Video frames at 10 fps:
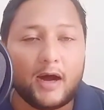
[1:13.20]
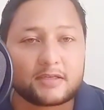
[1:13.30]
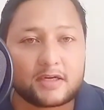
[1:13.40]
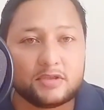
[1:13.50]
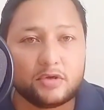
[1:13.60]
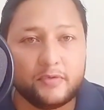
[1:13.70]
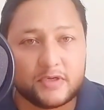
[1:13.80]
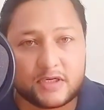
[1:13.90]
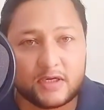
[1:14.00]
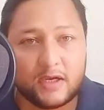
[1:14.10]
आज का जो
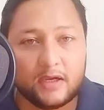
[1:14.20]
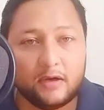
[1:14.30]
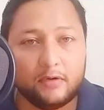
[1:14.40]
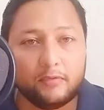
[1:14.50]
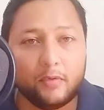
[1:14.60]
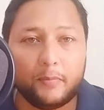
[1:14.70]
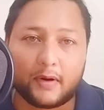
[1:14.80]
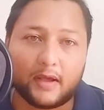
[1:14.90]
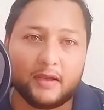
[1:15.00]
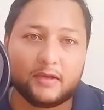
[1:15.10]
विषय है वो
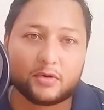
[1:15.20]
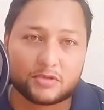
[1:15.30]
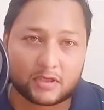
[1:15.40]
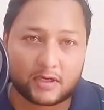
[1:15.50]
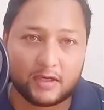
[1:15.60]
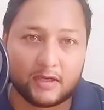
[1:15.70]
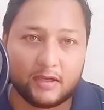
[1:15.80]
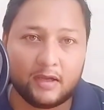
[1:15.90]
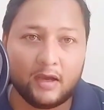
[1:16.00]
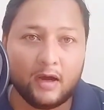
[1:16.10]
बड़ा ही रोचक है
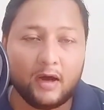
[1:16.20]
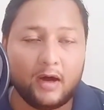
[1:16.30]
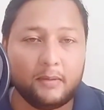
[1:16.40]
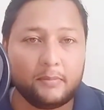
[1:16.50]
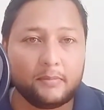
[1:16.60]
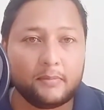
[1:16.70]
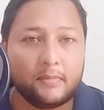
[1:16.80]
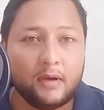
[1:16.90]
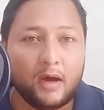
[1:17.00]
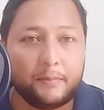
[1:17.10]
हम
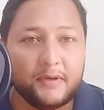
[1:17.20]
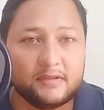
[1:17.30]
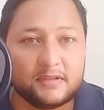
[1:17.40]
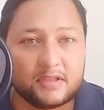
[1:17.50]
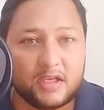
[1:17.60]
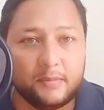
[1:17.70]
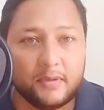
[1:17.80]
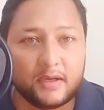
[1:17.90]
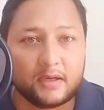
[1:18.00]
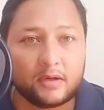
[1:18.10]
अपनी ज़िंदगी
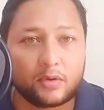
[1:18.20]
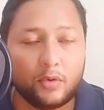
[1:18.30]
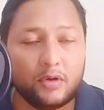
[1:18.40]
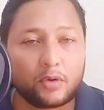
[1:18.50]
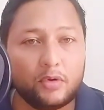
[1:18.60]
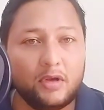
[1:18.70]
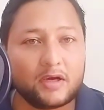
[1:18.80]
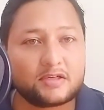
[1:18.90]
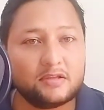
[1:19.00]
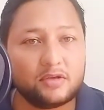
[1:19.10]
में कोई ना कोई
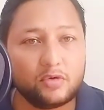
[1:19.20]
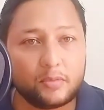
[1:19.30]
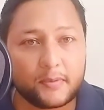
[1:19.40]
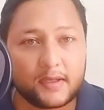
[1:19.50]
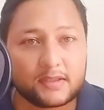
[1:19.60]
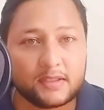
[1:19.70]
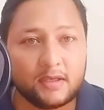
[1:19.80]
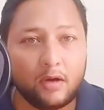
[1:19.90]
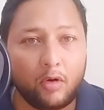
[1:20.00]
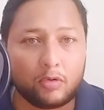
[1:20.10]
लक्ष्य ज़रूर बनाते
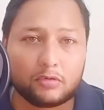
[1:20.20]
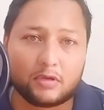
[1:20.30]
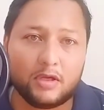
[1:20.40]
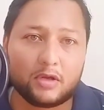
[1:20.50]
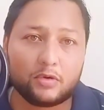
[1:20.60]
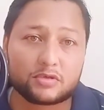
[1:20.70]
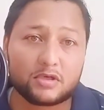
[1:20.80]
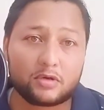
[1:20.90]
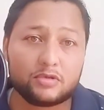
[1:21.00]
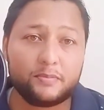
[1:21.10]
हैं और उसके लिए
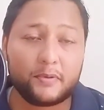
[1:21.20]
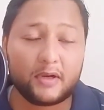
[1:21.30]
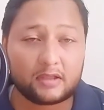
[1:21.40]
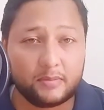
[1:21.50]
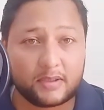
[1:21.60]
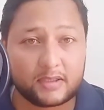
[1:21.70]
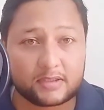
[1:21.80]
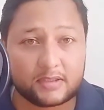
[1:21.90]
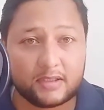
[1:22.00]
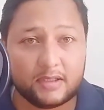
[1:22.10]
कुछ ना कुछ प्रयास भी
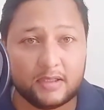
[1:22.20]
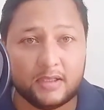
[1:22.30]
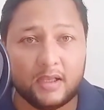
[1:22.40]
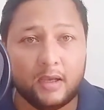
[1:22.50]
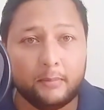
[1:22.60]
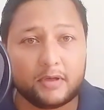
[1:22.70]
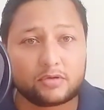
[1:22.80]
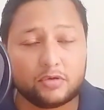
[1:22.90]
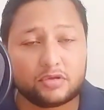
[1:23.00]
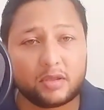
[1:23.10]
करते हैं
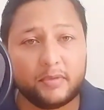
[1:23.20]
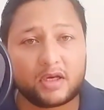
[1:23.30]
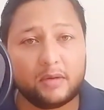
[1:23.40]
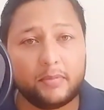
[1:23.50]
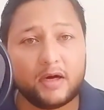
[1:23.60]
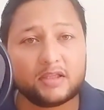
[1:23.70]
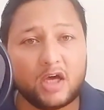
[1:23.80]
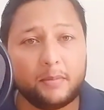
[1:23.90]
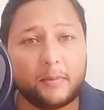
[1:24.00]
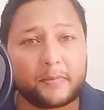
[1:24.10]
पर कुछ समय के बाद
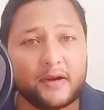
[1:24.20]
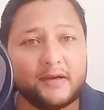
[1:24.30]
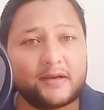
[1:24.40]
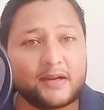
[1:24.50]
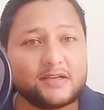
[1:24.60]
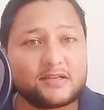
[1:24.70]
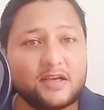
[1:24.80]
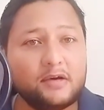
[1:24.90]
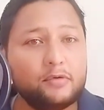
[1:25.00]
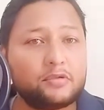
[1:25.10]
हम अपना
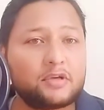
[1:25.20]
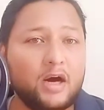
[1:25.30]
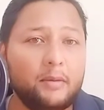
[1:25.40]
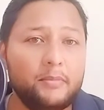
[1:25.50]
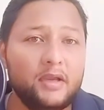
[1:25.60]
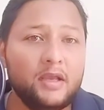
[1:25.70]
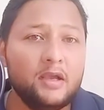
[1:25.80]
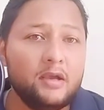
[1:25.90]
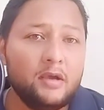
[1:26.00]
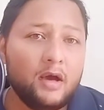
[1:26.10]
इंटरेस्ट है उस काम
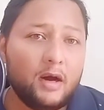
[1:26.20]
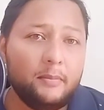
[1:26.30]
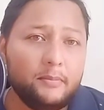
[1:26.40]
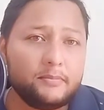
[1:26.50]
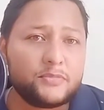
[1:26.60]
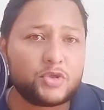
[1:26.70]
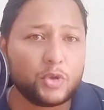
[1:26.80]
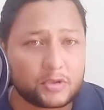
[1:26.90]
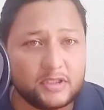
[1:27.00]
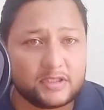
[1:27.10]
में हम
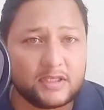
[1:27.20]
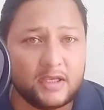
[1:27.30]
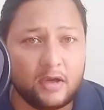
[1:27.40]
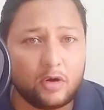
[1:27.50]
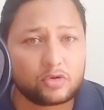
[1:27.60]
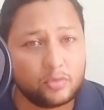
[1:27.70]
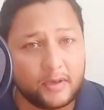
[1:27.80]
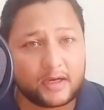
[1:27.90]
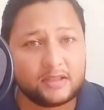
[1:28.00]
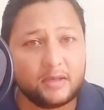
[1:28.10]
छोड़ देते हैं और
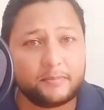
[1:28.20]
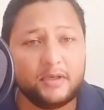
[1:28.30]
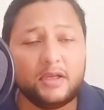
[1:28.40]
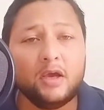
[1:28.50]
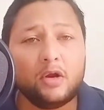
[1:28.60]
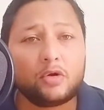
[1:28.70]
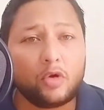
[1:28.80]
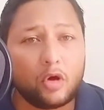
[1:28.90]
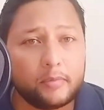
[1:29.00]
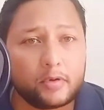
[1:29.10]
दोबारा से अपनी
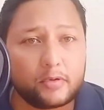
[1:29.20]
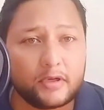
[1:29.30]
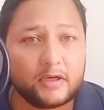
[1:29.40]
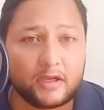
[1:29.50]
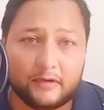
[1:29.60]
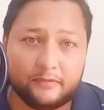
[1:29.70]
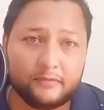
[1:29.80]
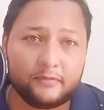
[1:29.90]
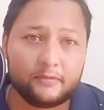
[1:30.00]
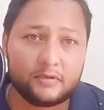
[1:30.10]
नॉर्मल रूटीन लाइफ
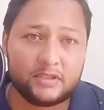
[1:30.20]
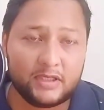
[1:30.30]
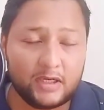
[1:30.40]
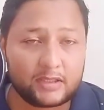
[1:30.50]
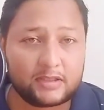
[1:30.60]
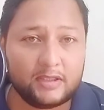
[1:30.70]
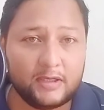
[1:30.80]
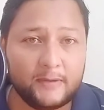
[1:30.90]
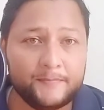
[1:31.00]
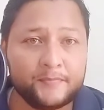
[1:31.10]
जीने लगते
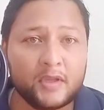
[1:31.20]
हैं